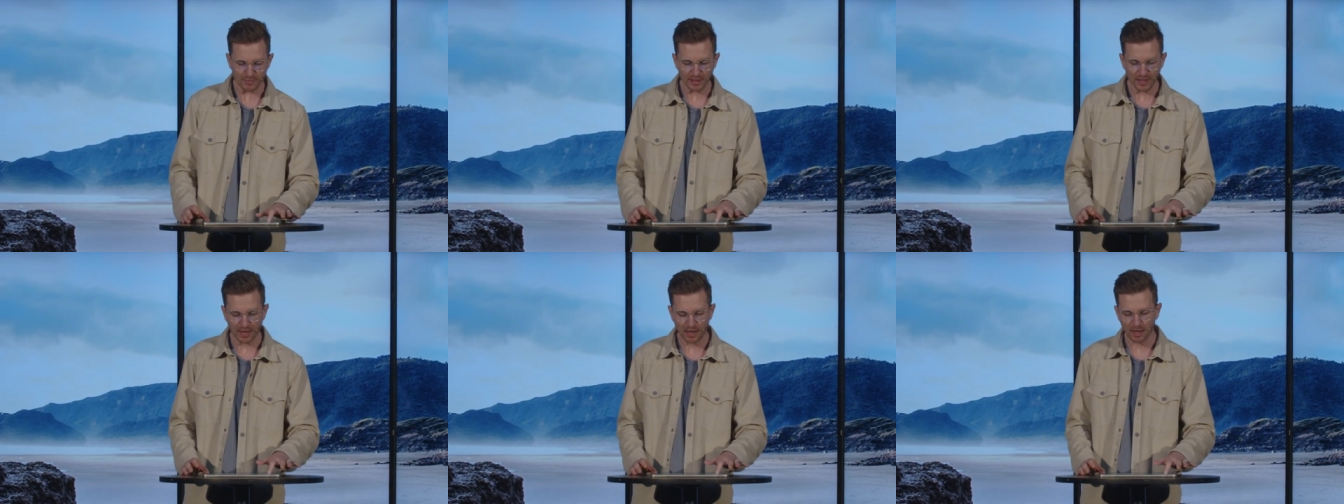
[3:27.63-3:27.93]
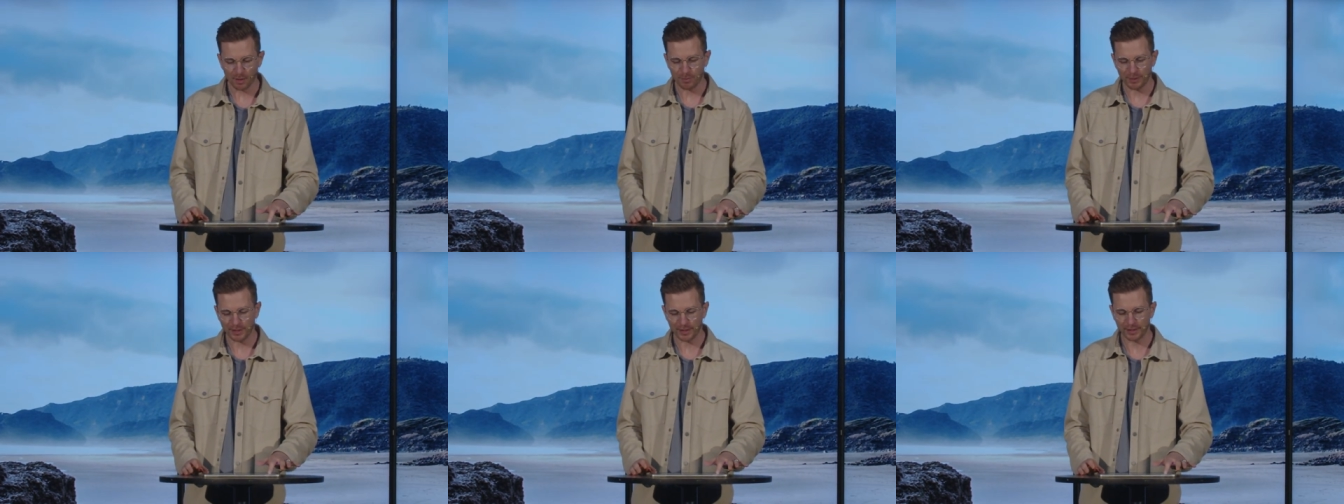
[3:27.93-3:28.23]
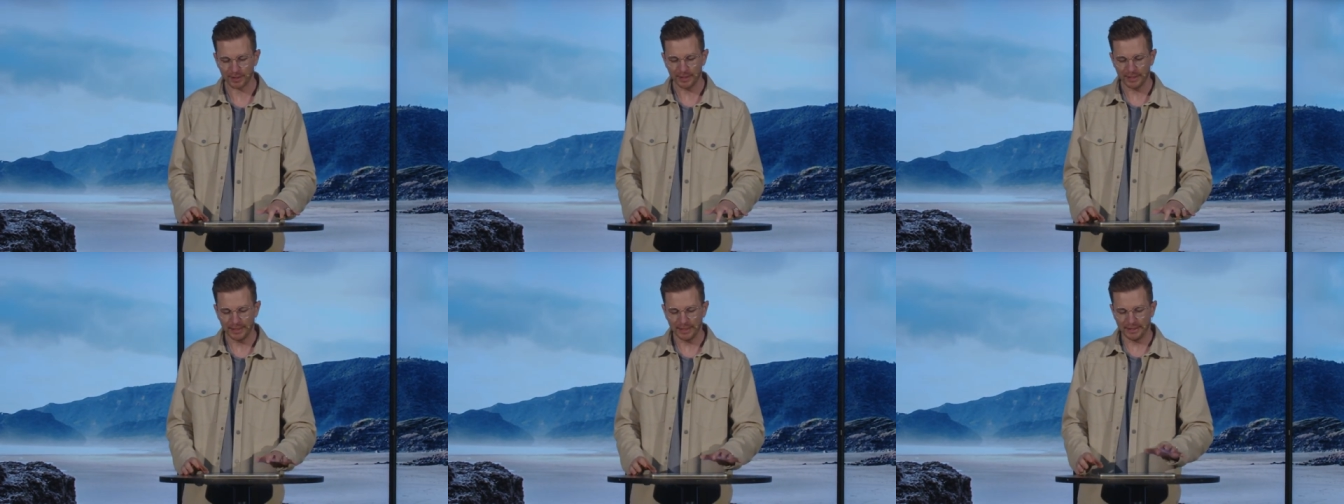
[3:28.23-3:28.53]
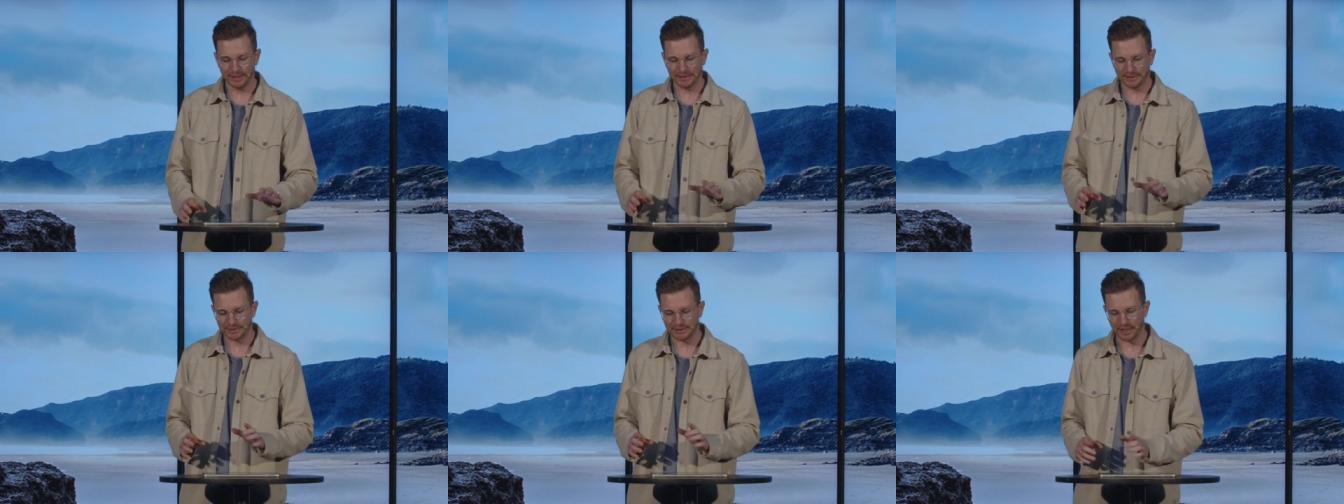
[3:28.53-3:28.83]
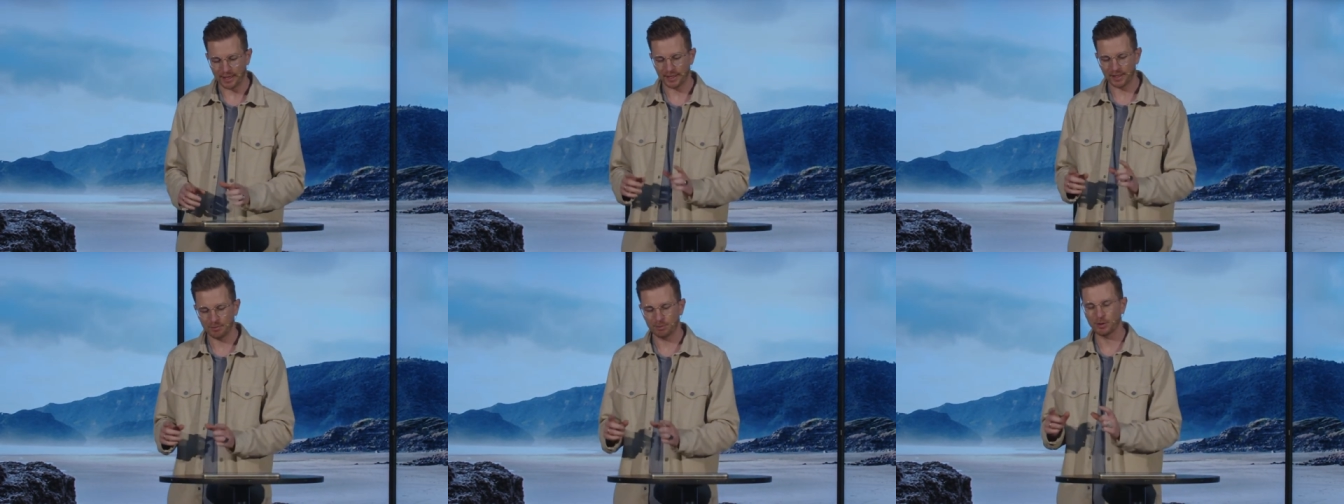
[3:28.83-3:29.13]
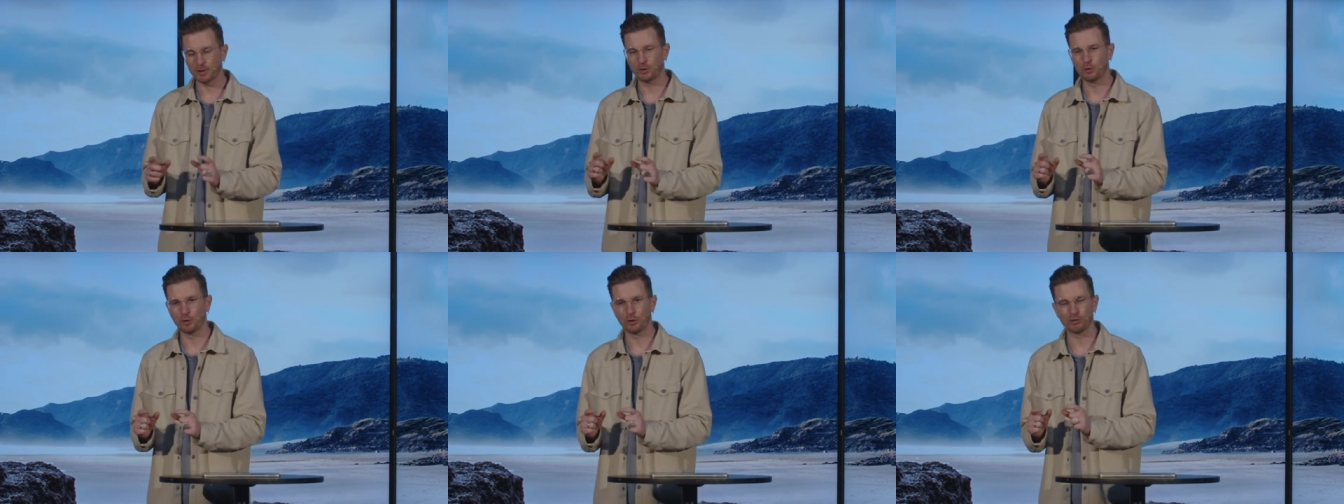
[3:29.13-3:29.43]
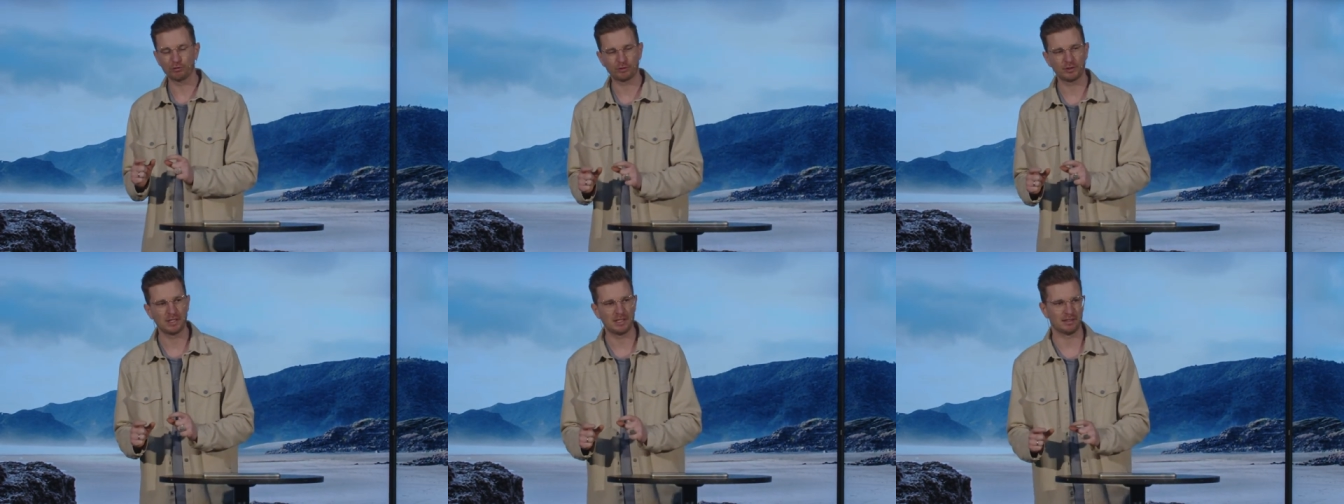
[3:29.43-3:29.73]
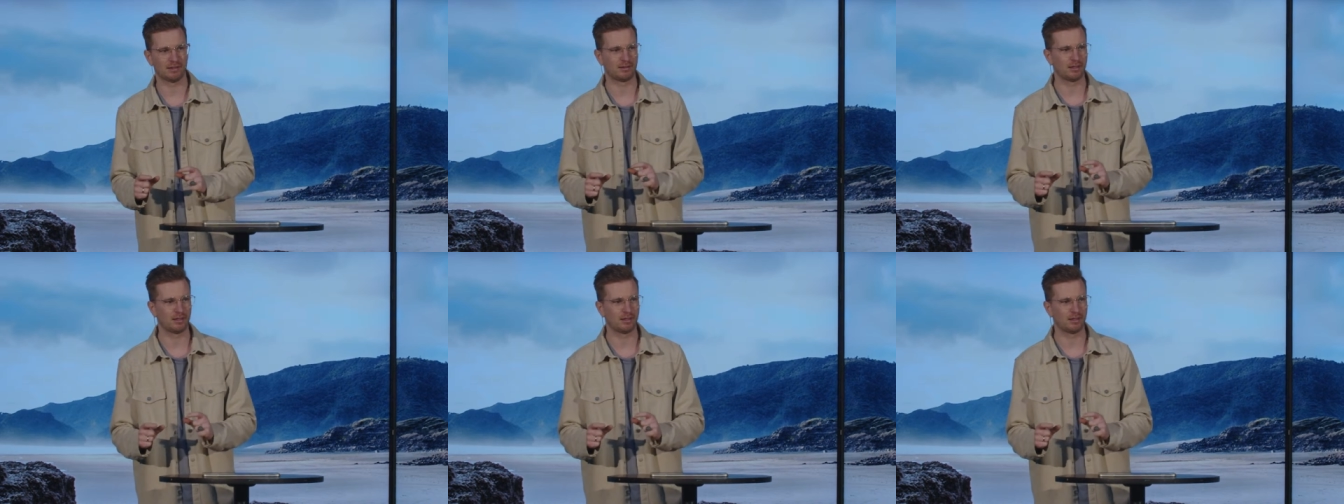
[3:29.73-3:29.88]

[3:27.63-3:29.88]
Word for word: aber dein Bedürfnis